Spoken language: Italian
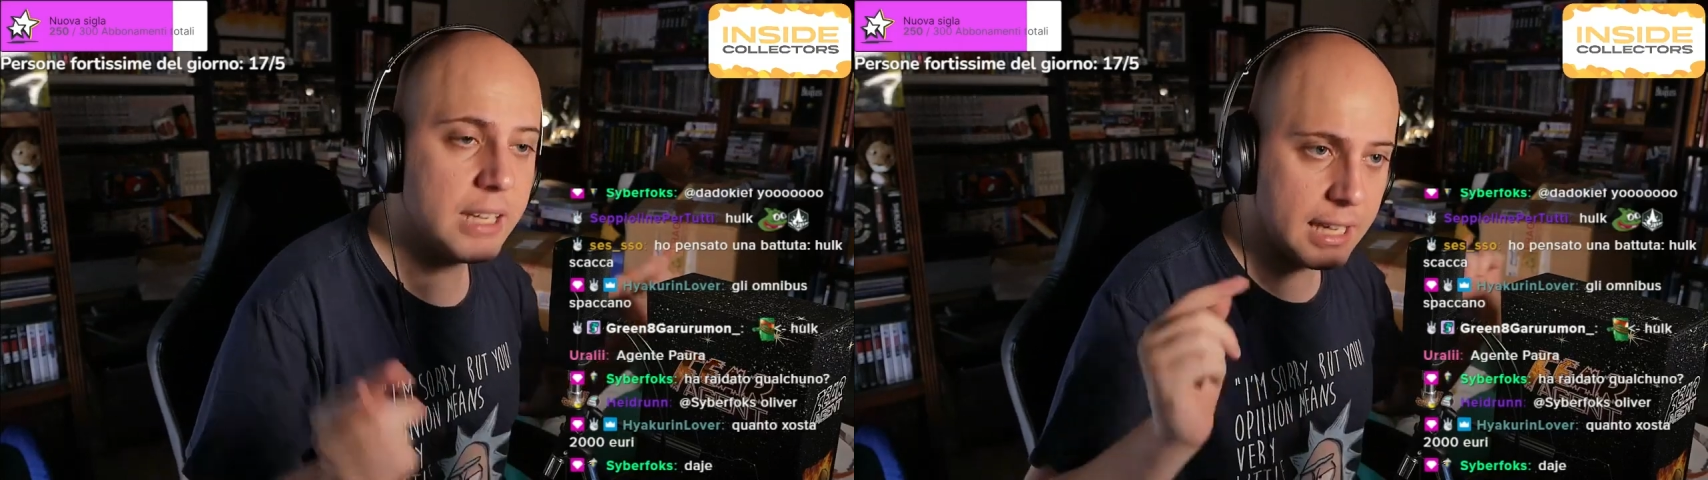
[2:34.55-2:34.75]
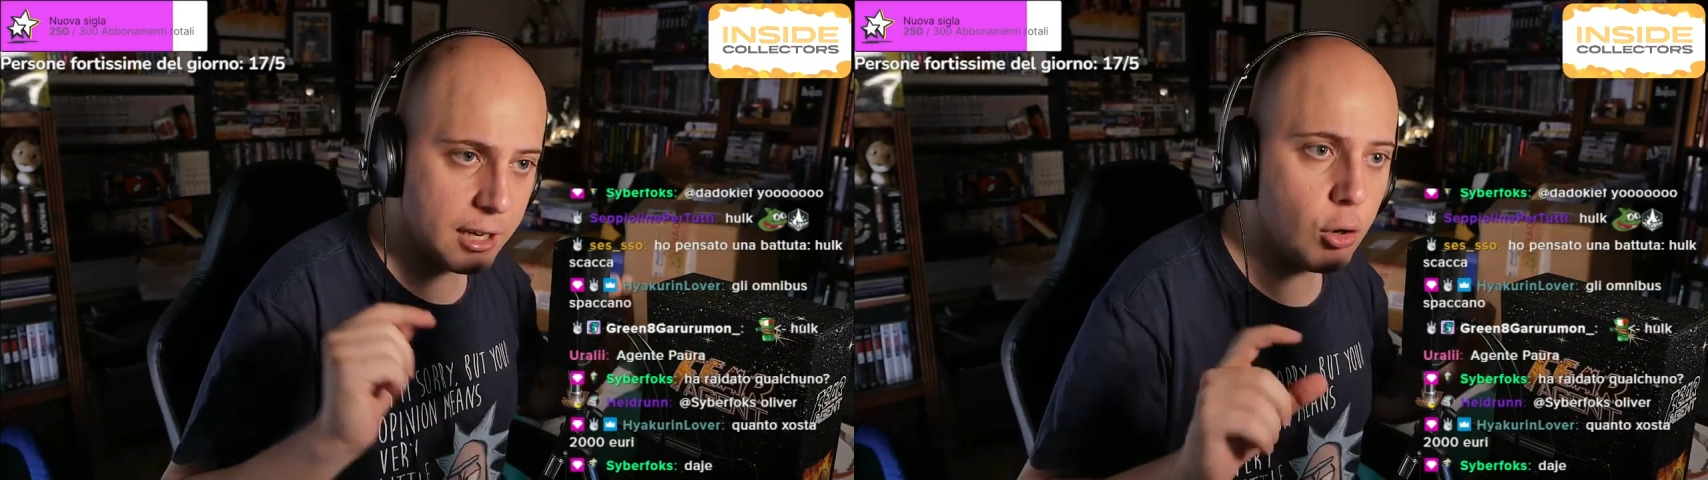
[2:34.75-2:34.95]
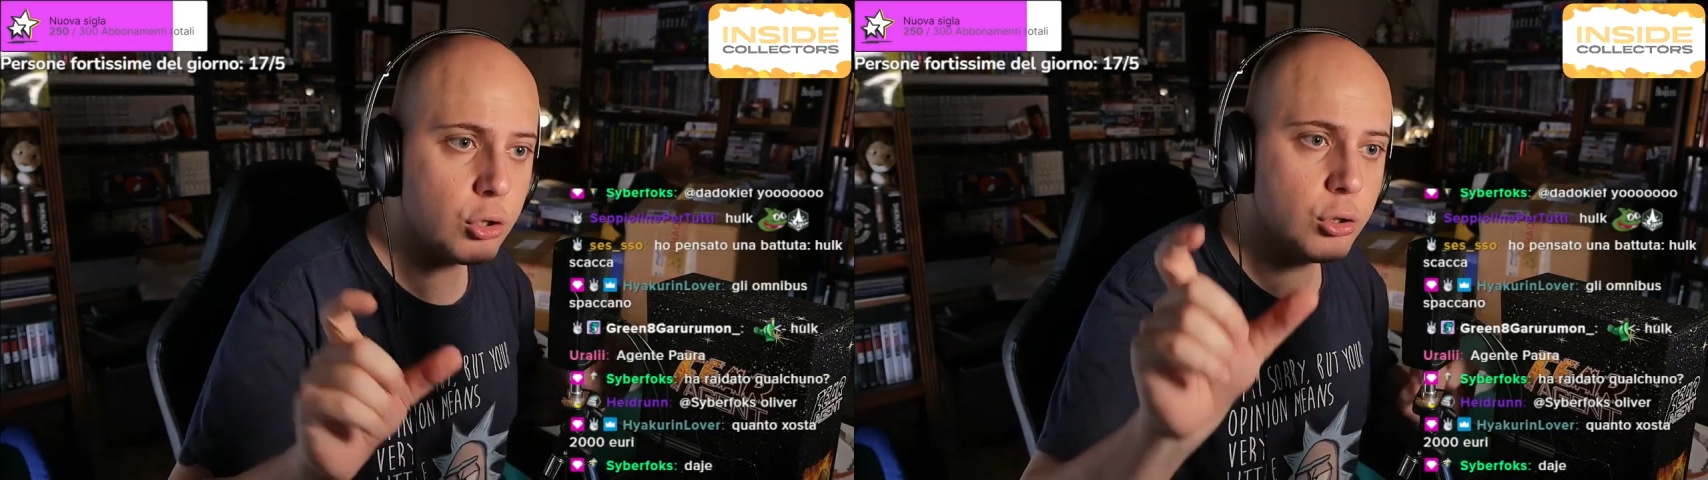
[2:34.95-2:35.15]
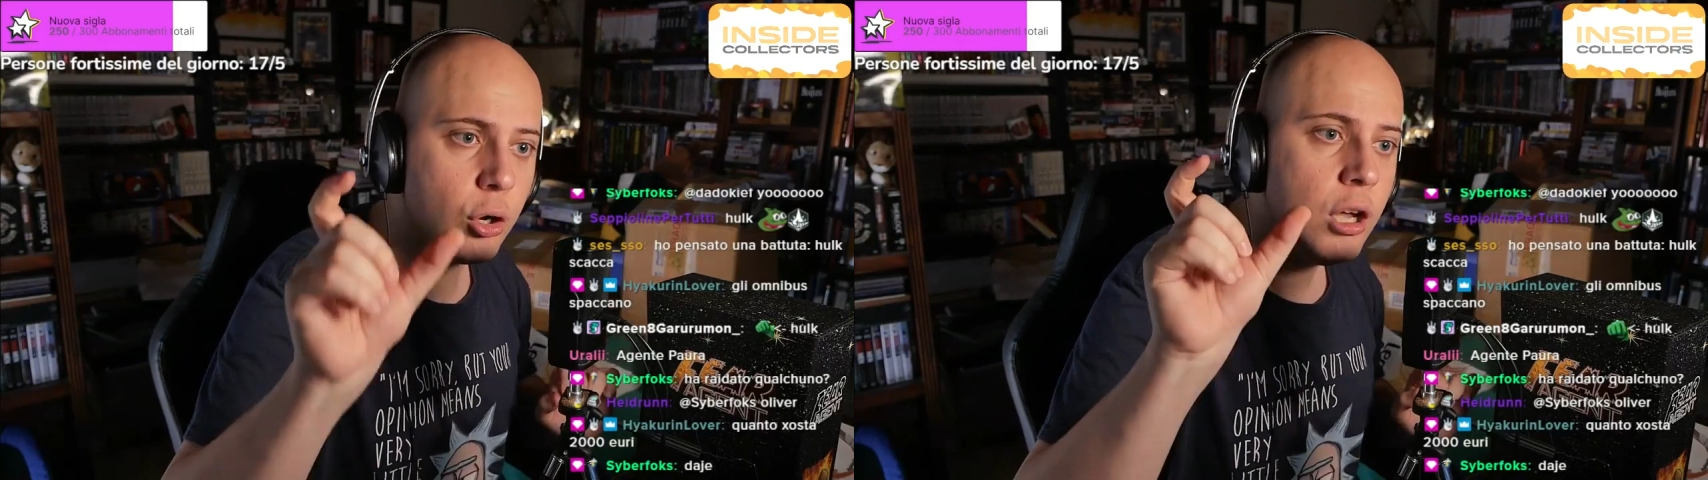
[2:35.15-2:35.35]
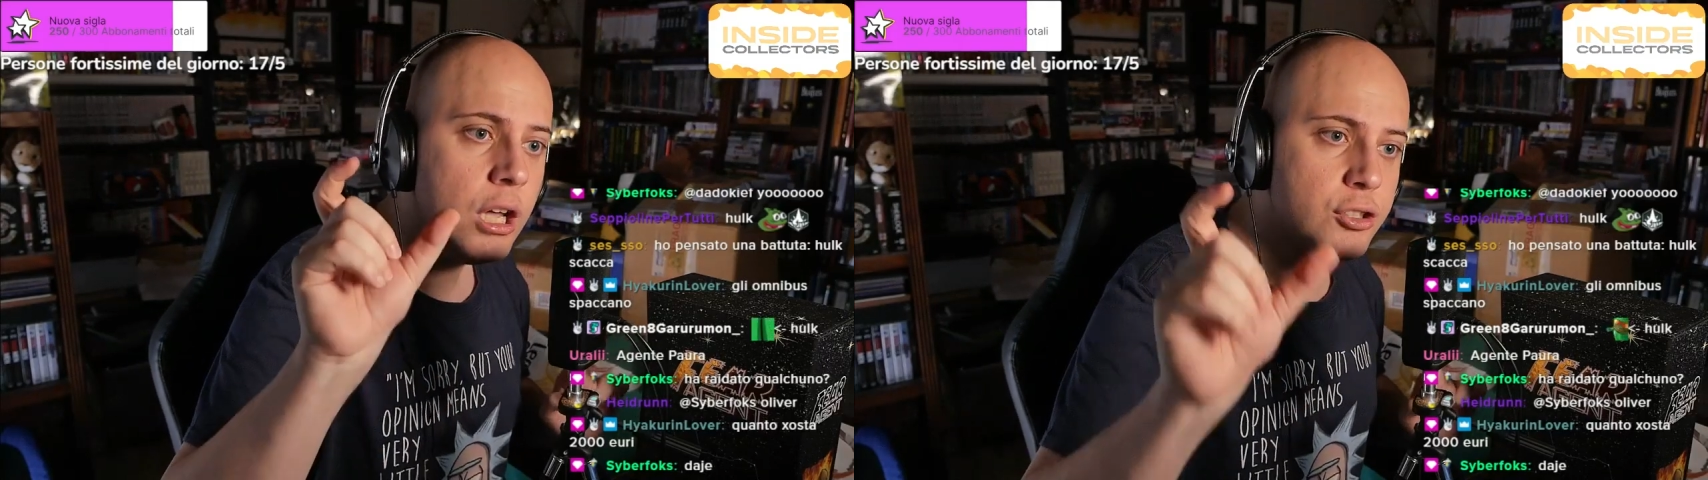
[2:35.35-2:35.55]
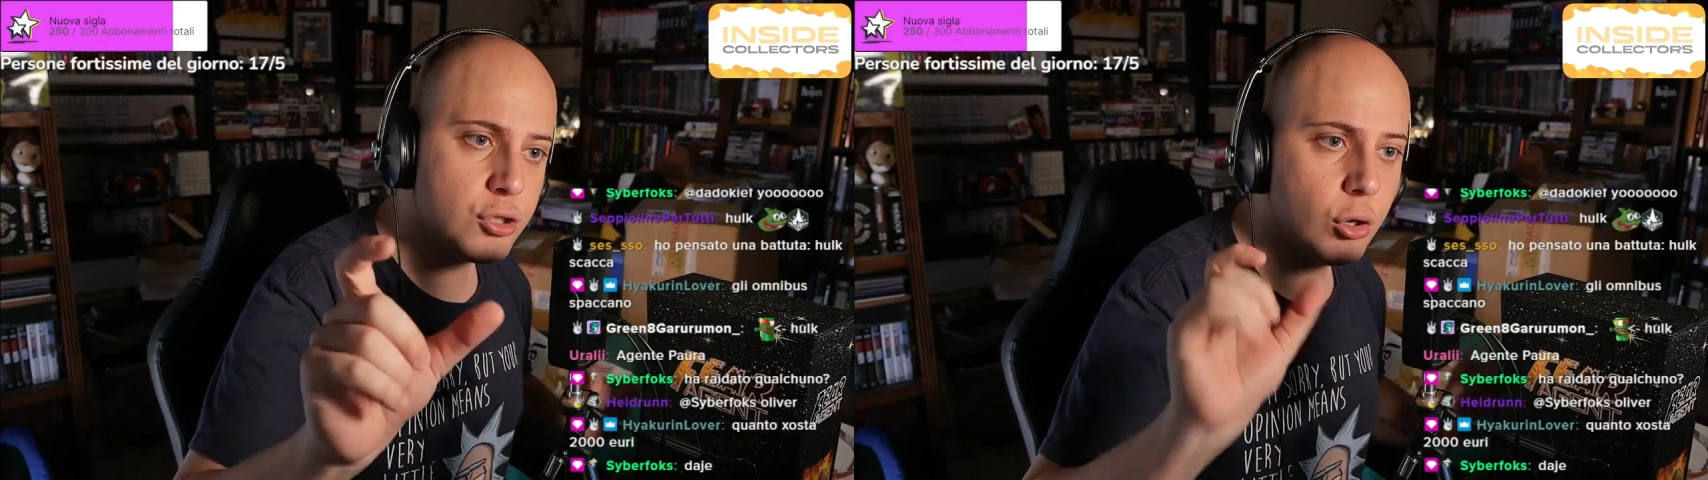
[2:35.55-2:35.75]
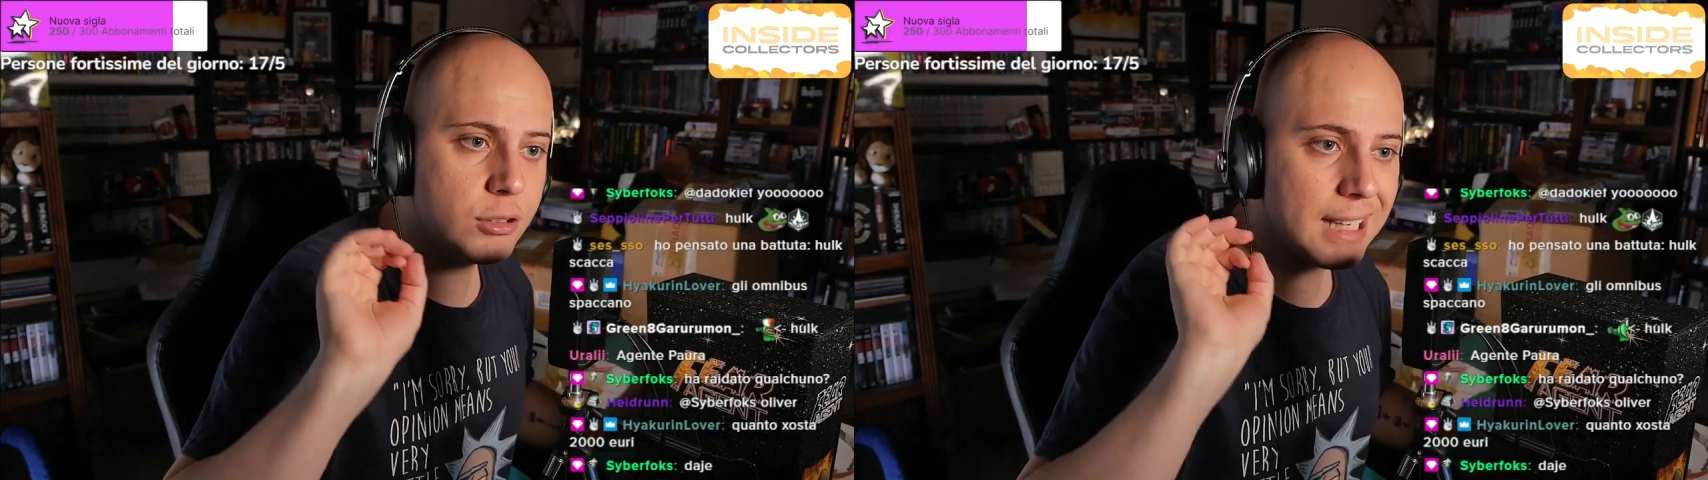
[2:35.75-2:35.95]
che ricordo so